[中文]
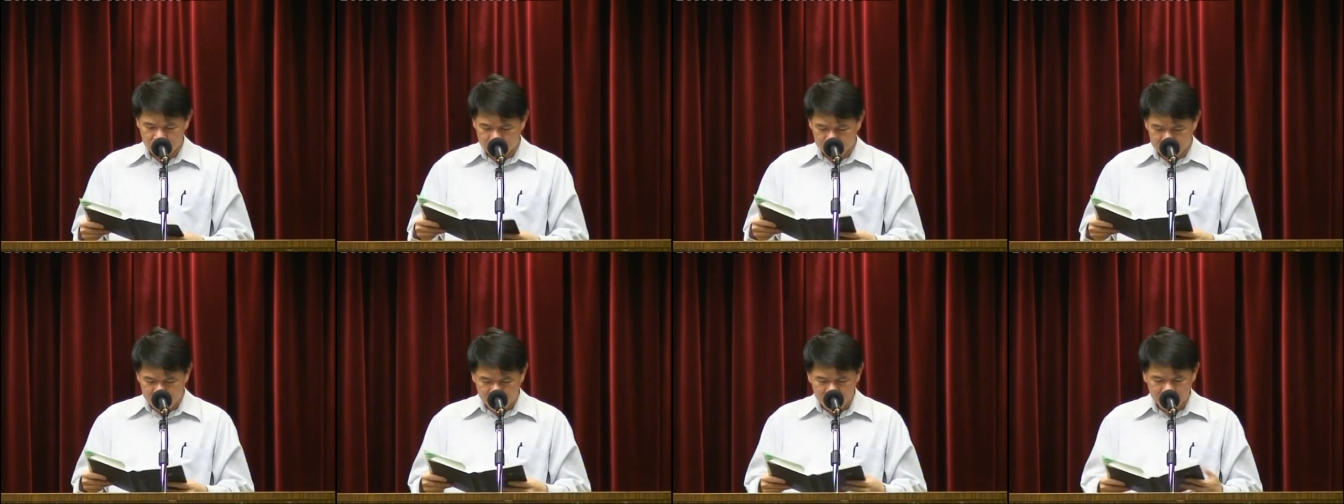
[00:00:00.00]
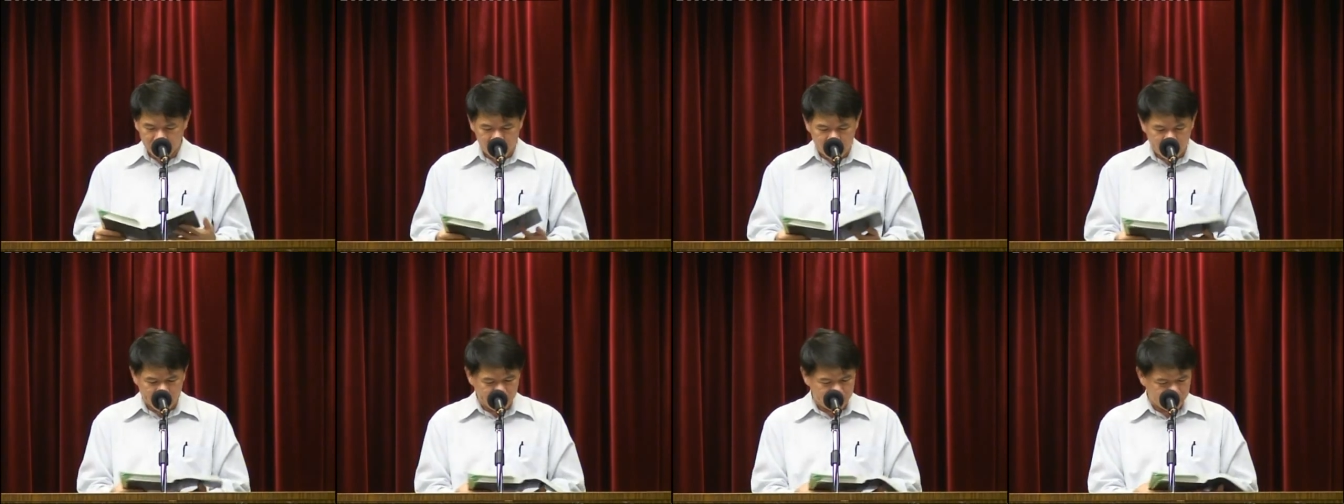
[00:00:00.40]
十八
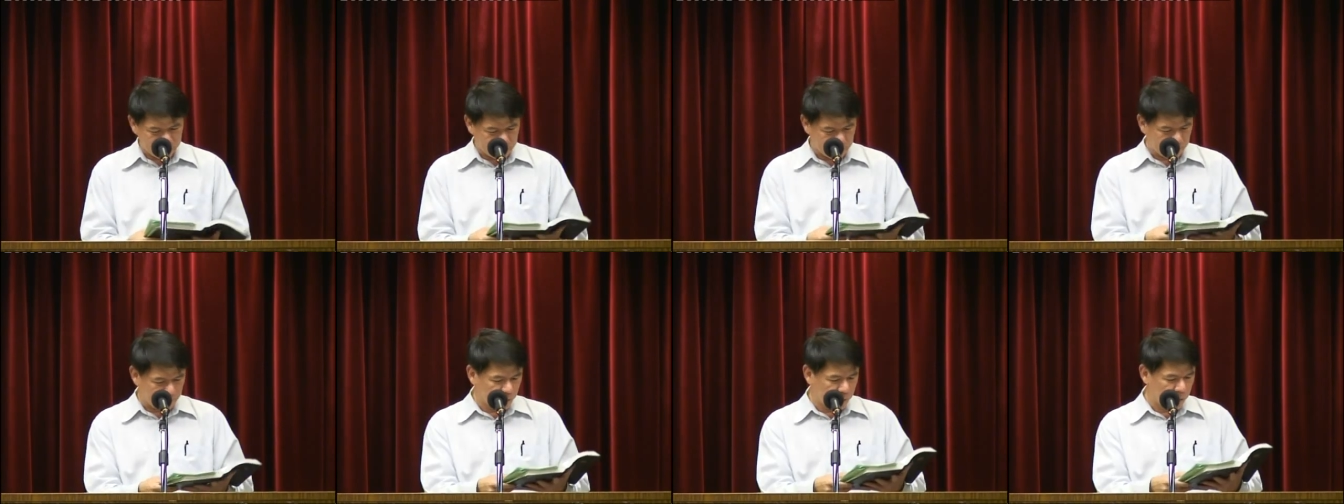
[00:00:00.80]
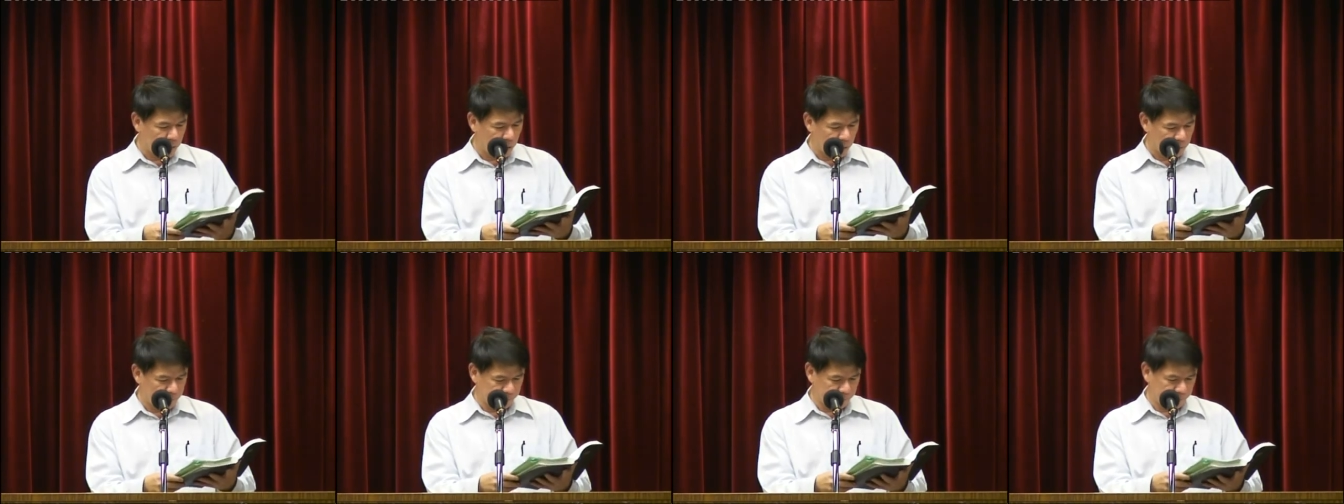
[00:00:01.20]
章开始怎么
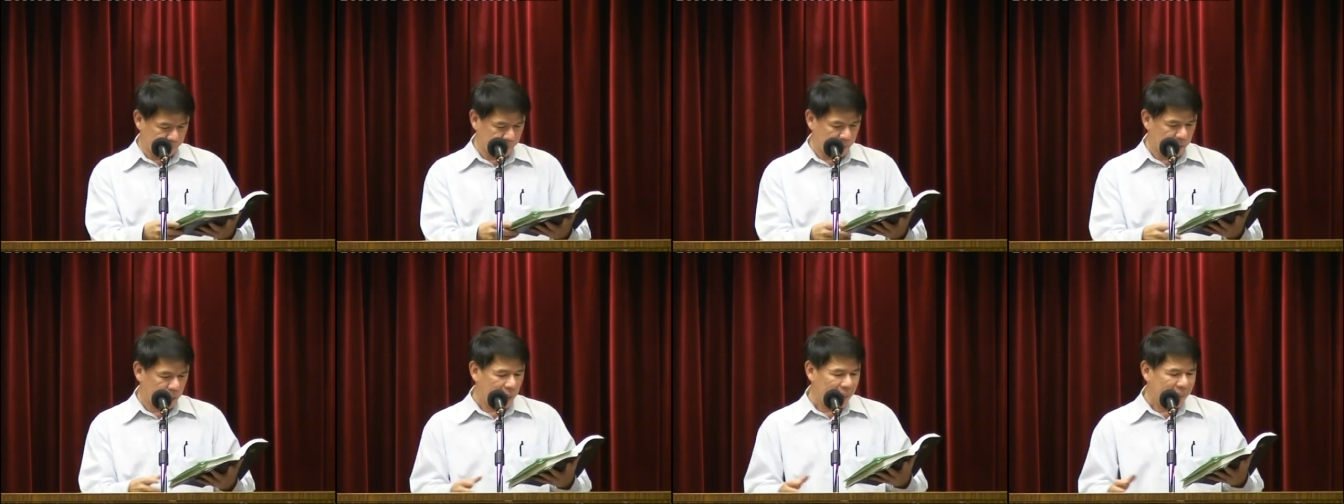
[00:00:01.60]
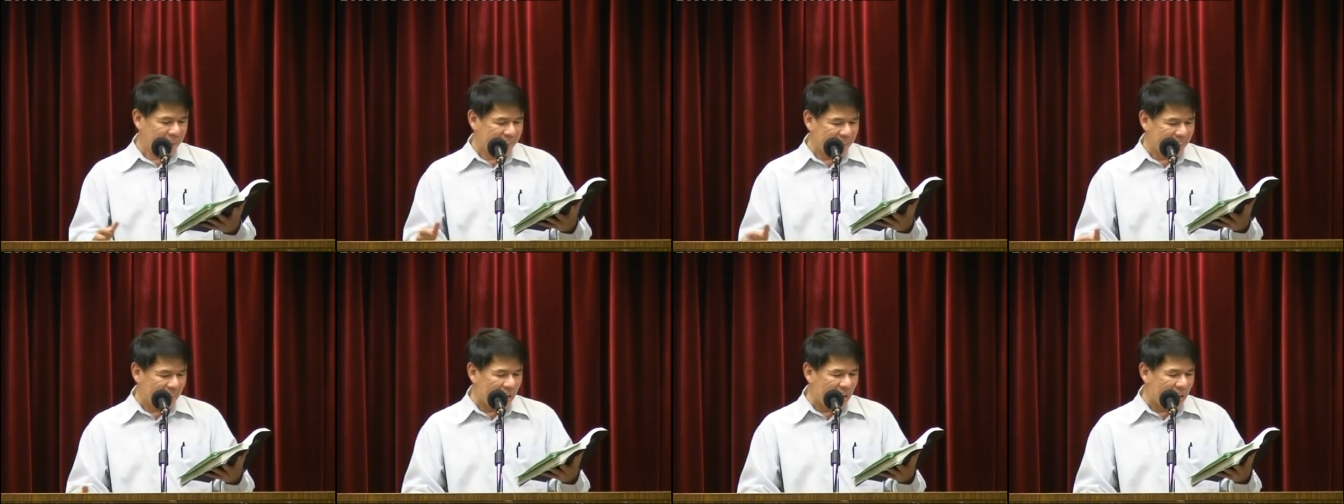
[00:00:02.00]
说？
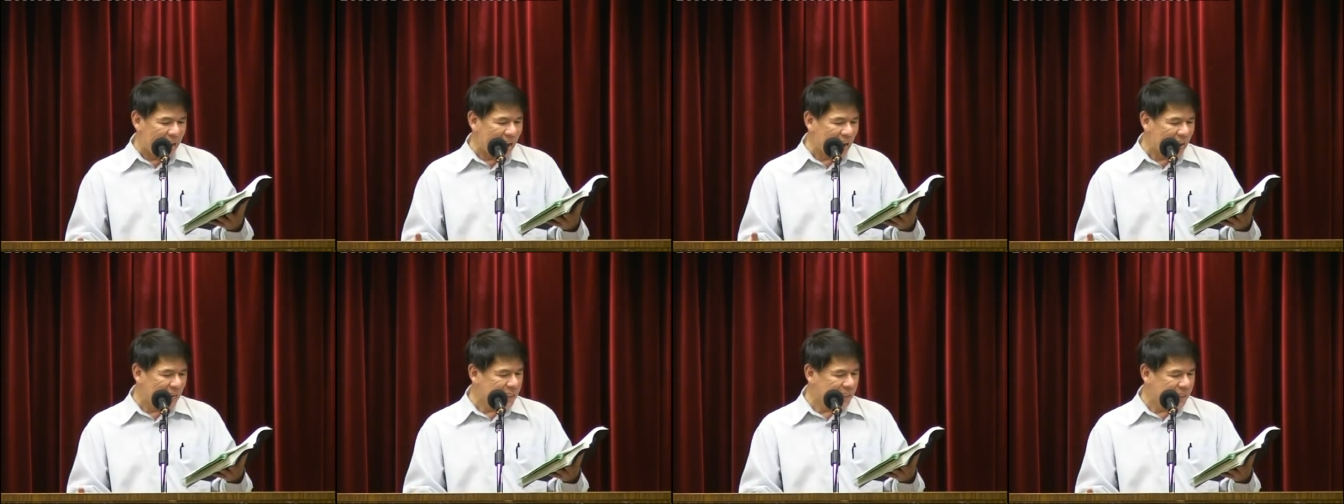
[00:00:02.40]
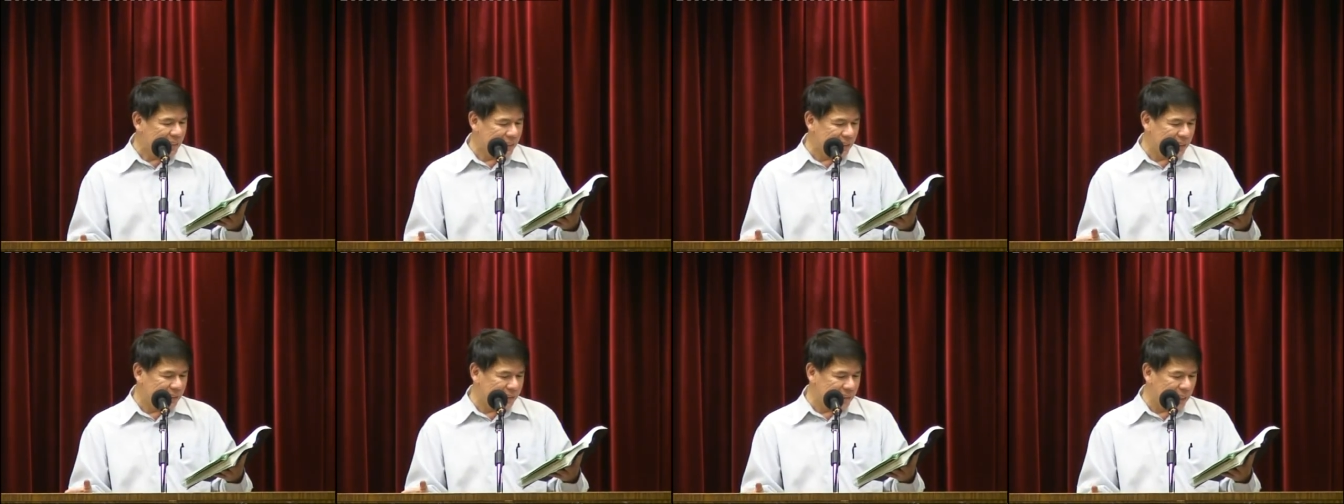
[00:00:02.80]
亚哈
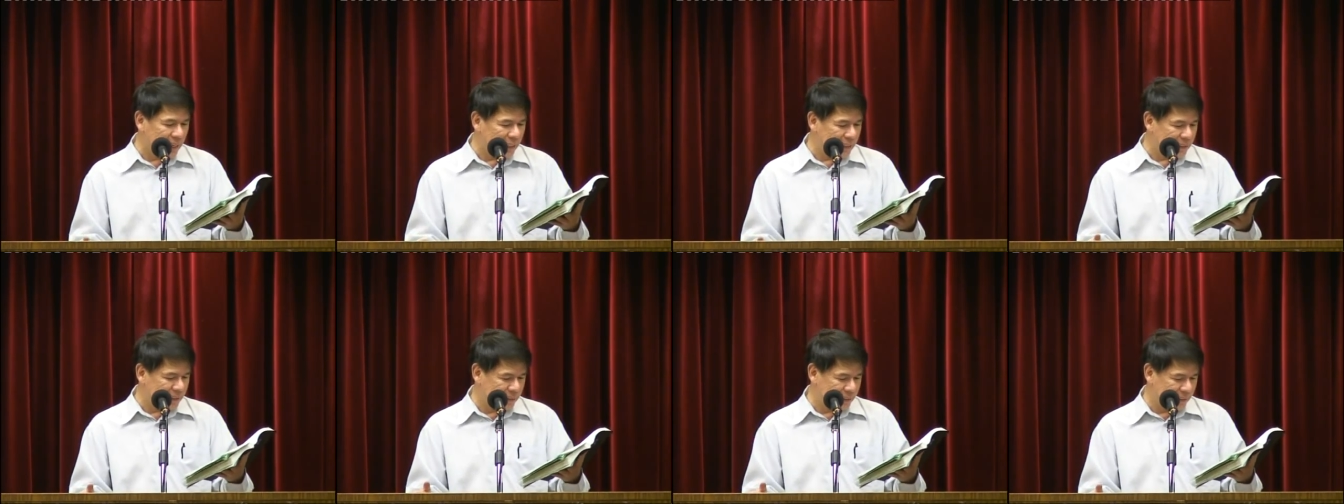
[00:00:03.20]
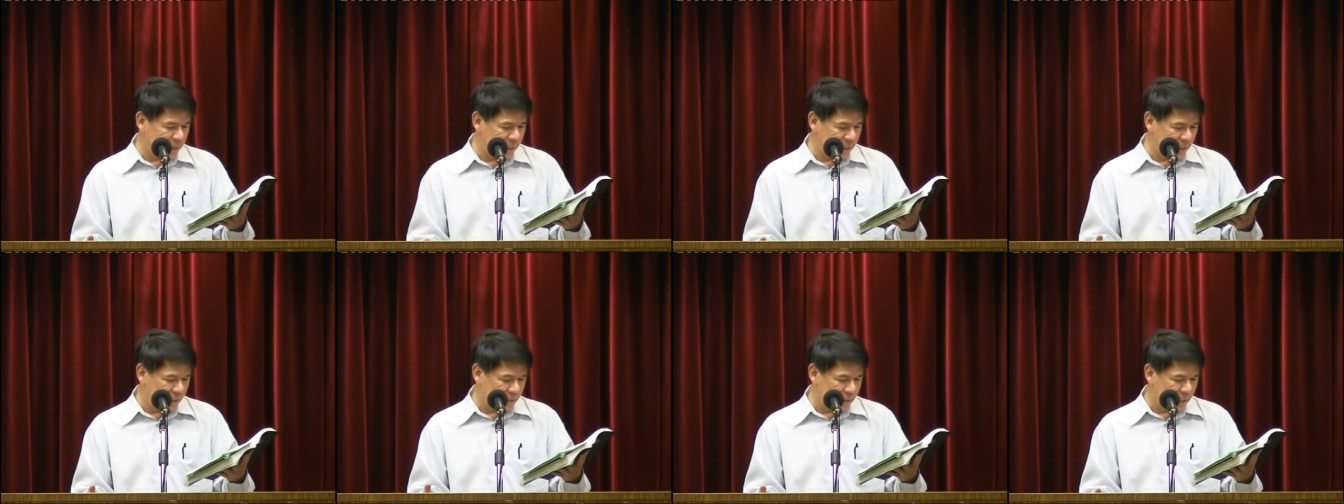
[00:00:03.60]
斯登
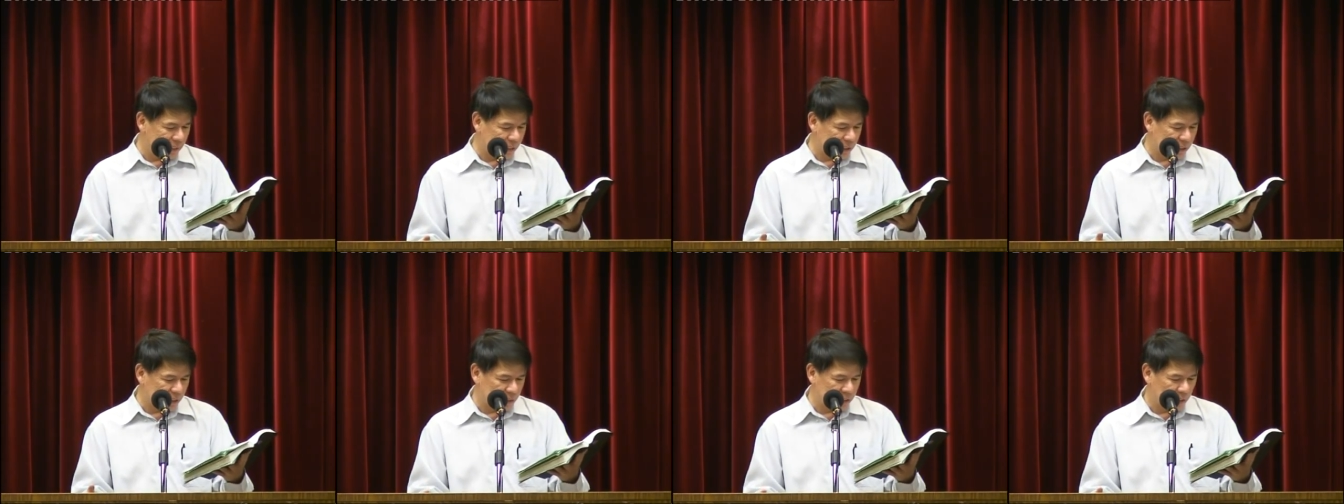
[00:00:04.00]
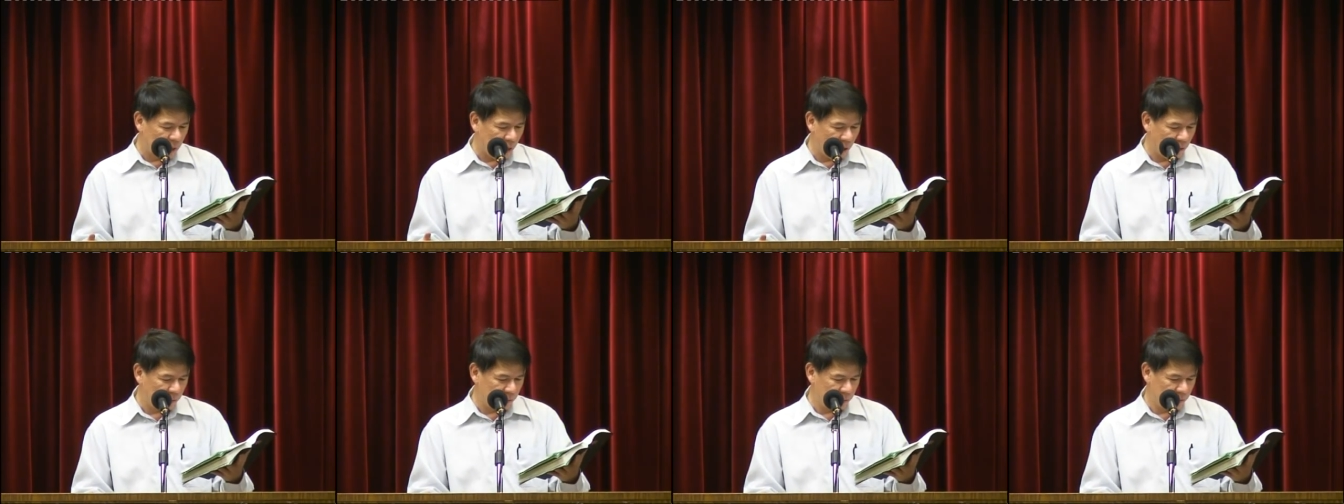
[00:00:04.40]
基的时
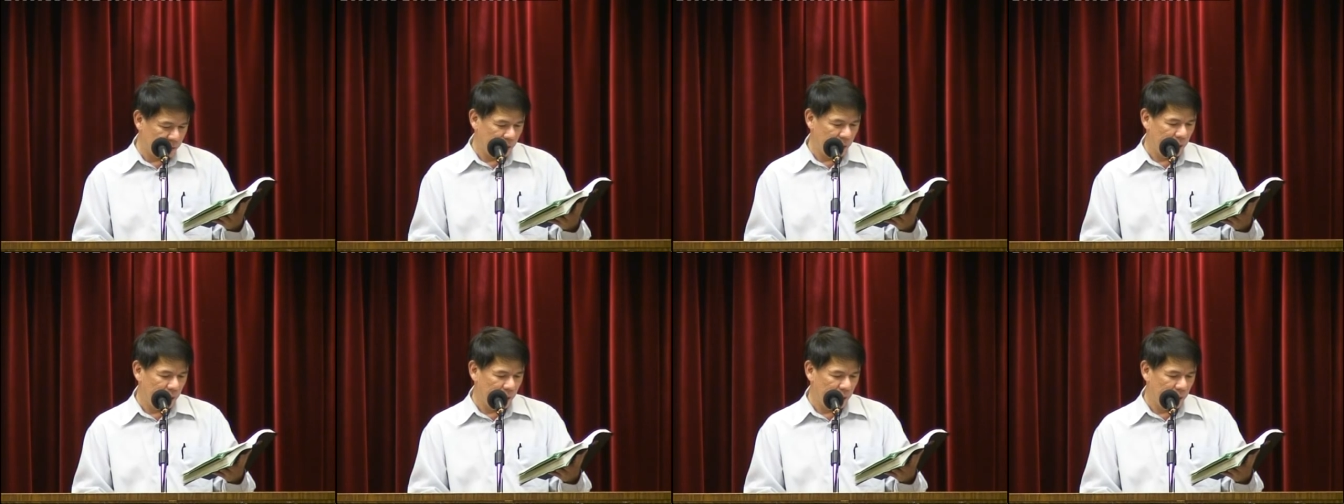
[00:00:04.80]
候